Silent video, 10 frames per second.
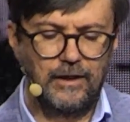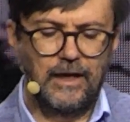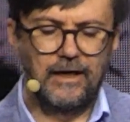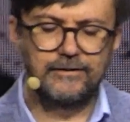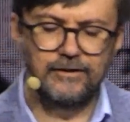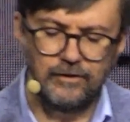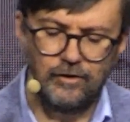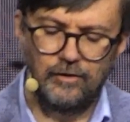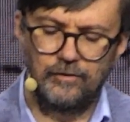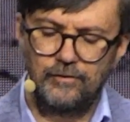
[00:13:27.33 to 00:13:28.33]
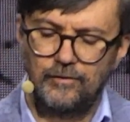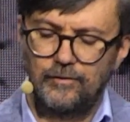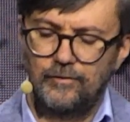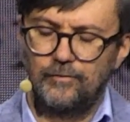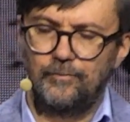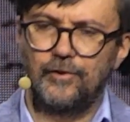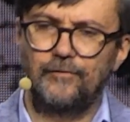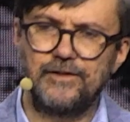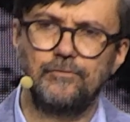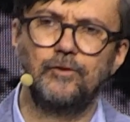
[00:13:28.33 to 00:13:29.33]
ale tylko
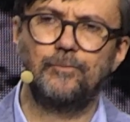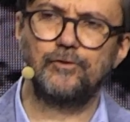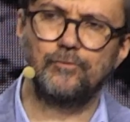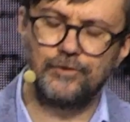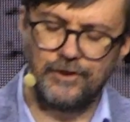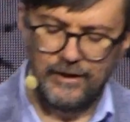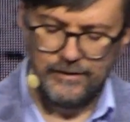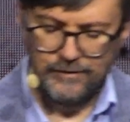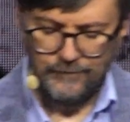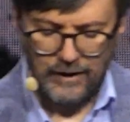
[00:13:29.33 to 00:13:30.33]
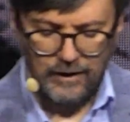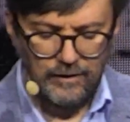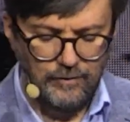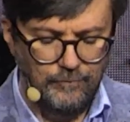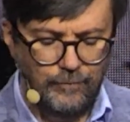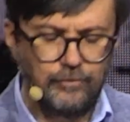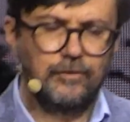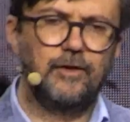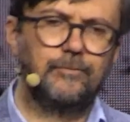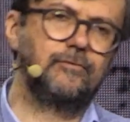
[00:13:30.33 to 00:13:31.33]
prowadzą do posłuszeństwa po
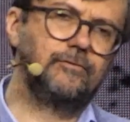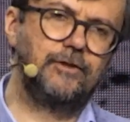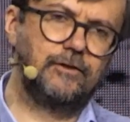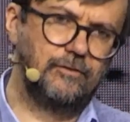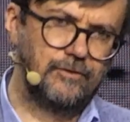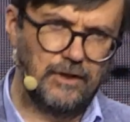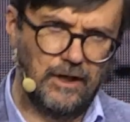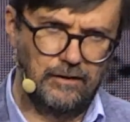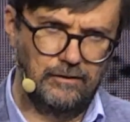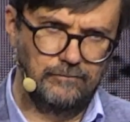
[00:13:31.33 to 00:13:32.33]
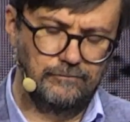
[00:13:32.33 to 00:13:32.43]
to, aby uniknąć kary.